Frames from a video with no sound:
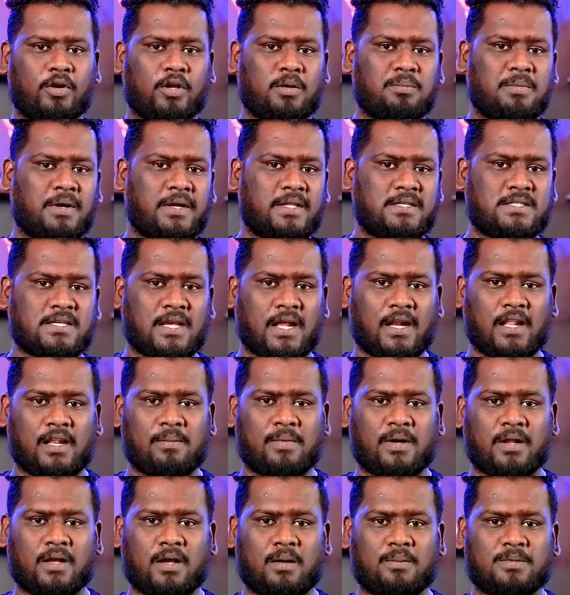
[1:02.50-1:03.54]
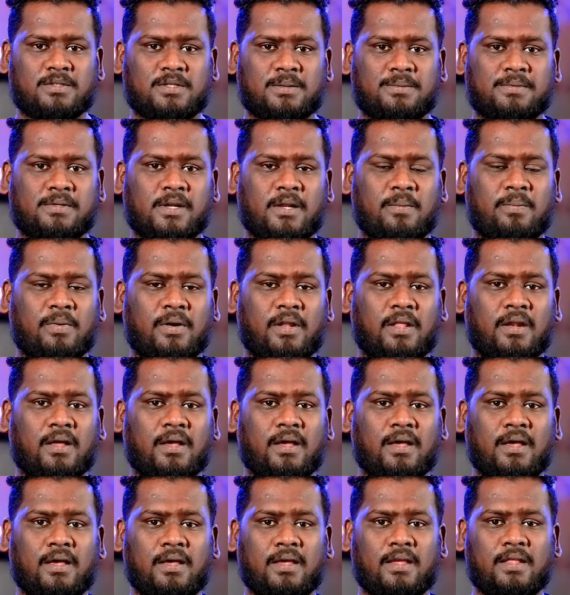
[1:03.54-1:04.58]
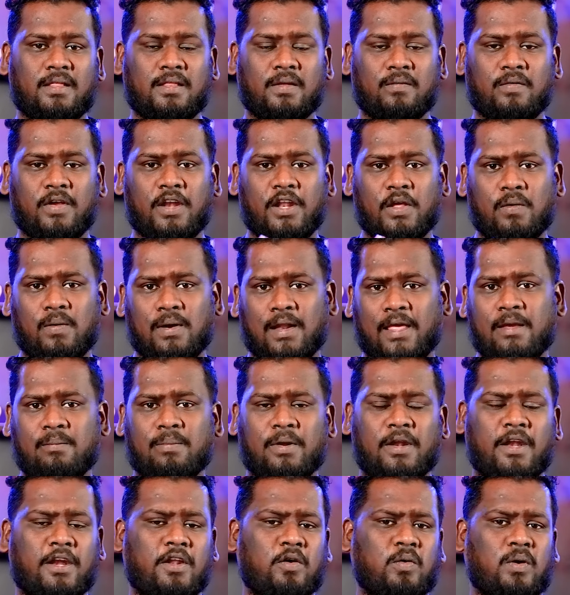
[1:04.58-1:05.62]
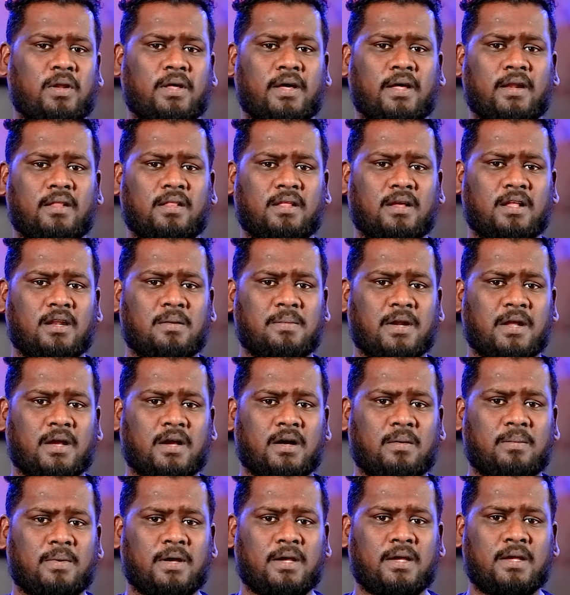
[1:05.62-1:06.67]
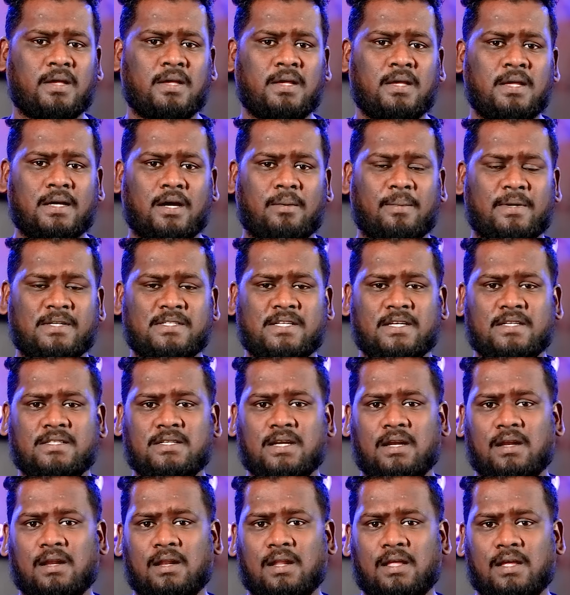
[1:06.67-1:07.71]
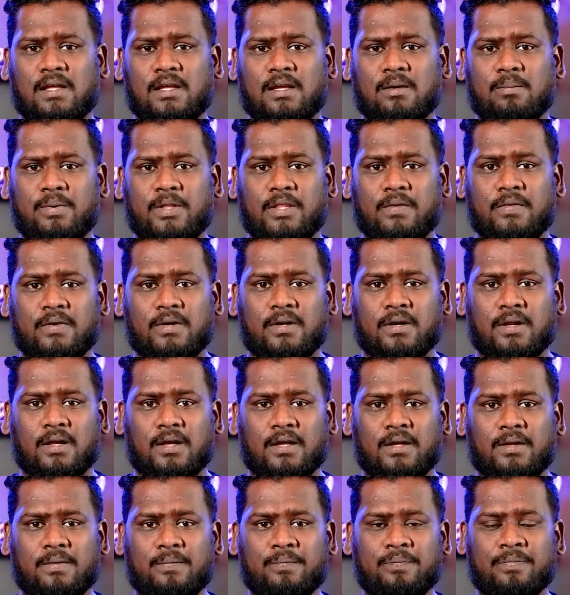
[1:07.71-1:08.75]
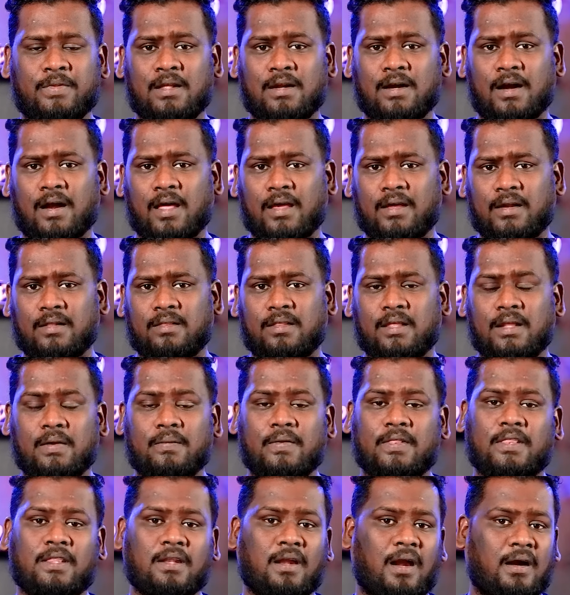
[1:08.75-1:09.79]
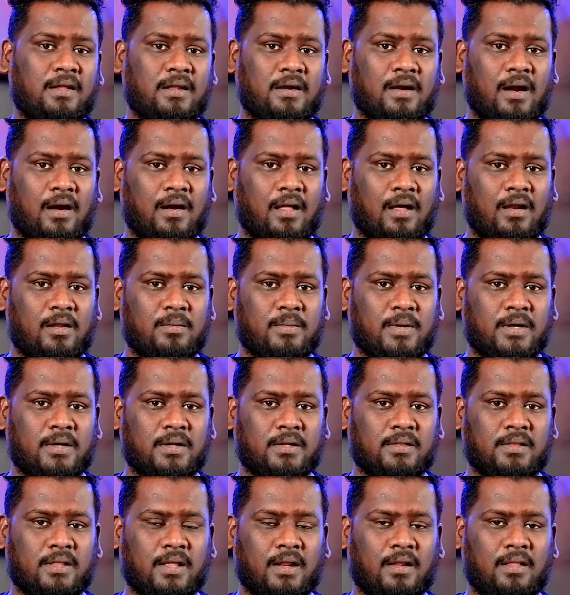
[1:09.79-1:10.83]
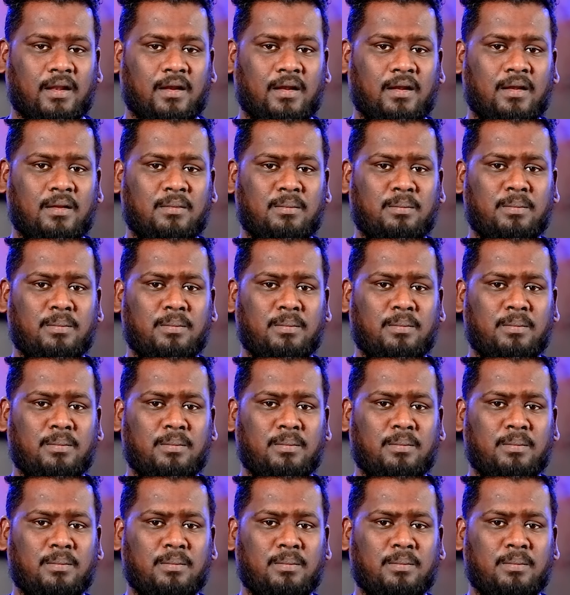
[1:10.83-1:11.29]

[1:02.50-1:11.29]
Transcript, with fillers: போகிறதுக்கு முன்னாடி சேனலை மறக்காமல் சப்ஸ்கிரைப் பண்ணிடுங்க இந்த வீடியோவை லைக் பண்ணிவிட்டு உங்களுக்கு கருத்துக்களை மறக்காமல் கமெண்ட் செக்ஷனில் பதிவிட்டுருங்க ரெண்டாயிரத்தி இருபத்தி நான்கு நாடாளுமன்ற தேர்தல்